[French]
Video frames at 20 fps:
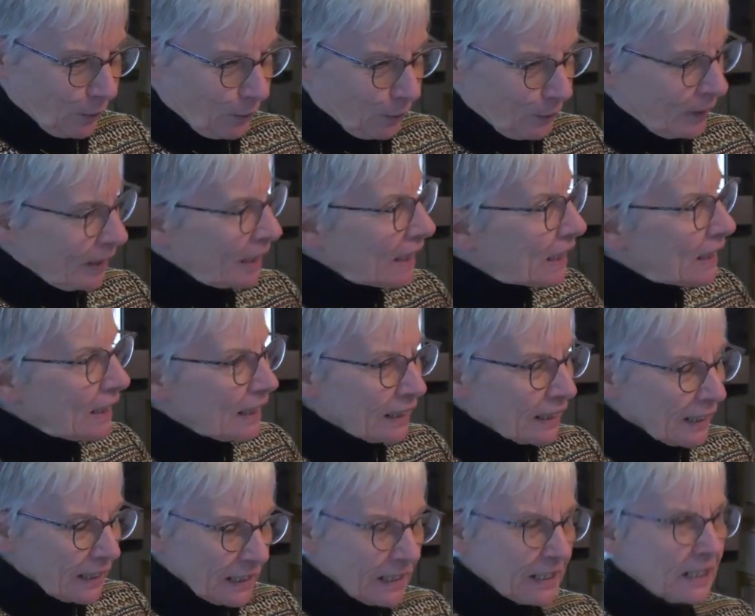
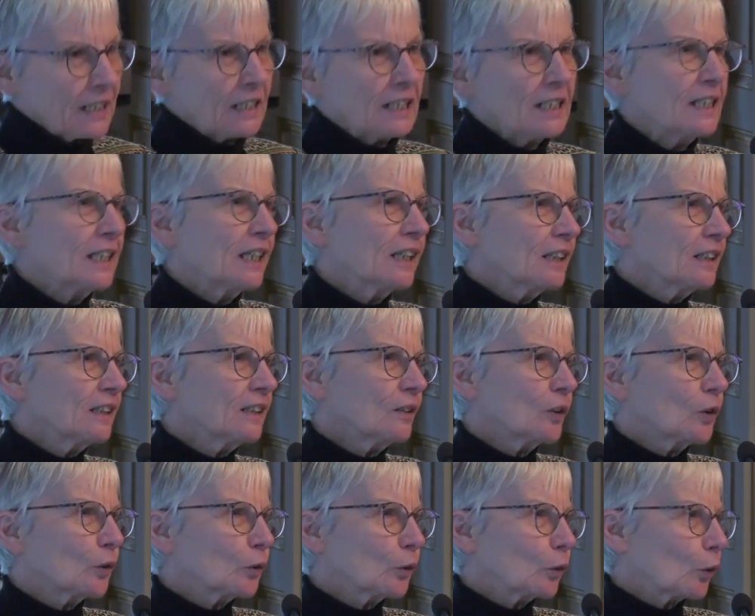d'éclairer les liens
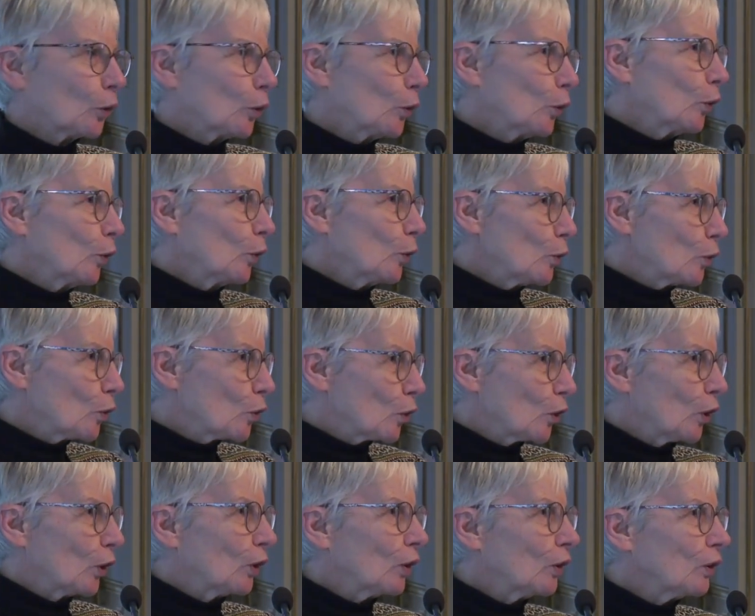entre
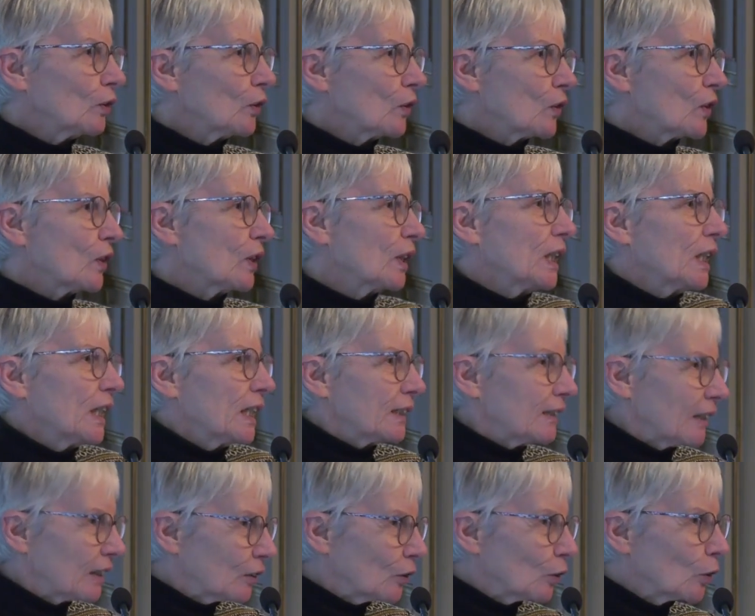science,
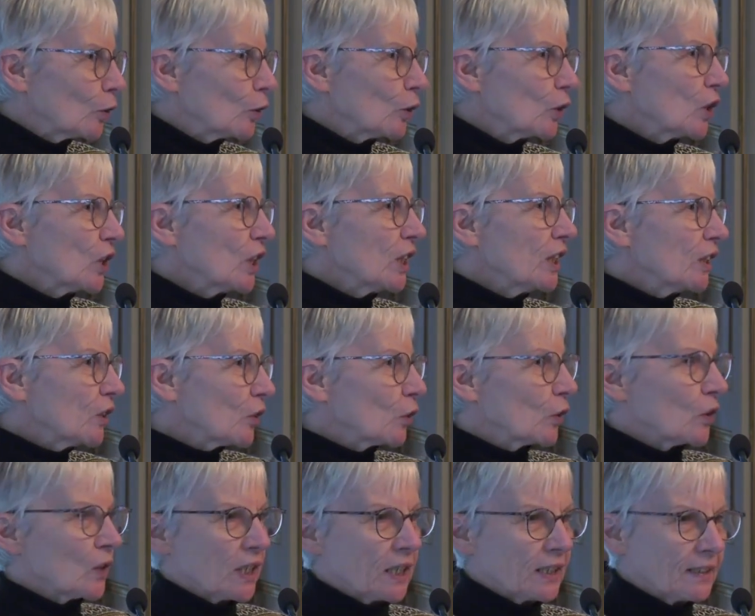technologie et
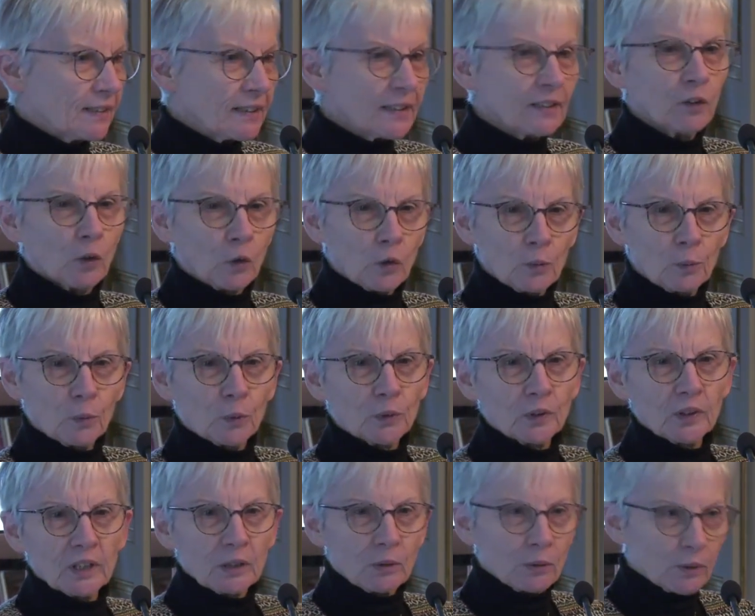société dans le
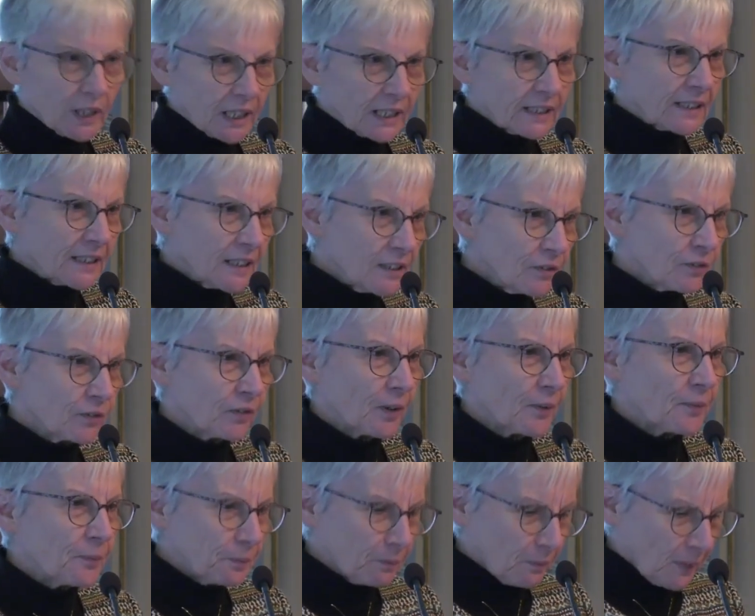monde éducatif
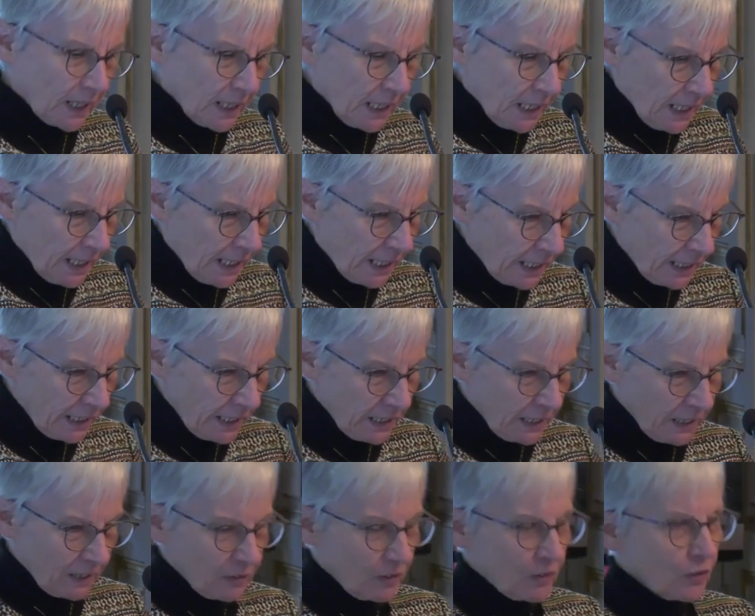
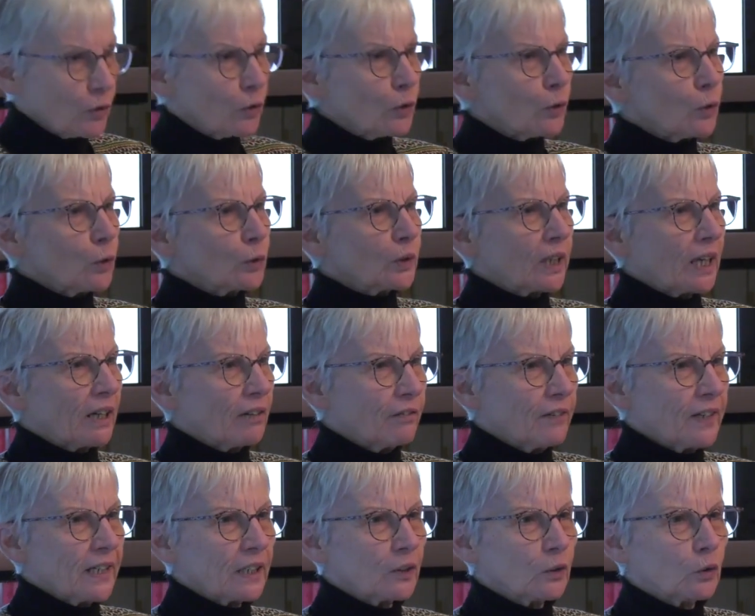et ce, au
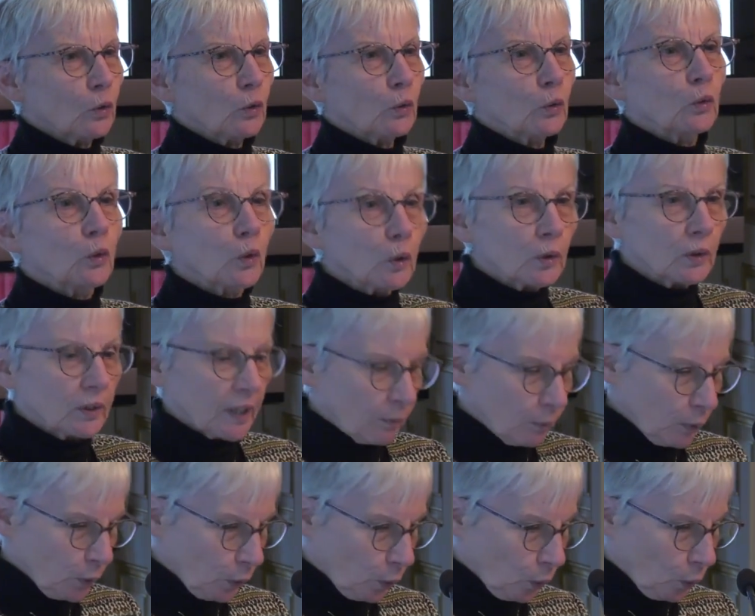travers de deux
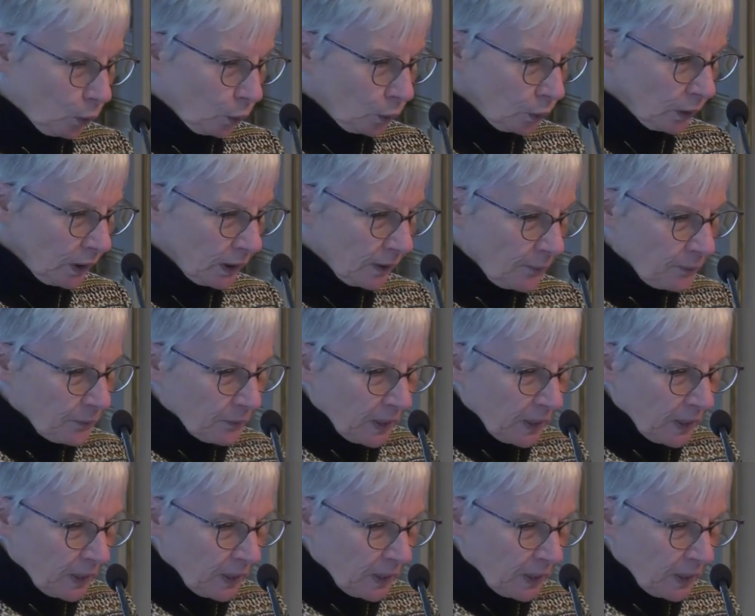tables rondes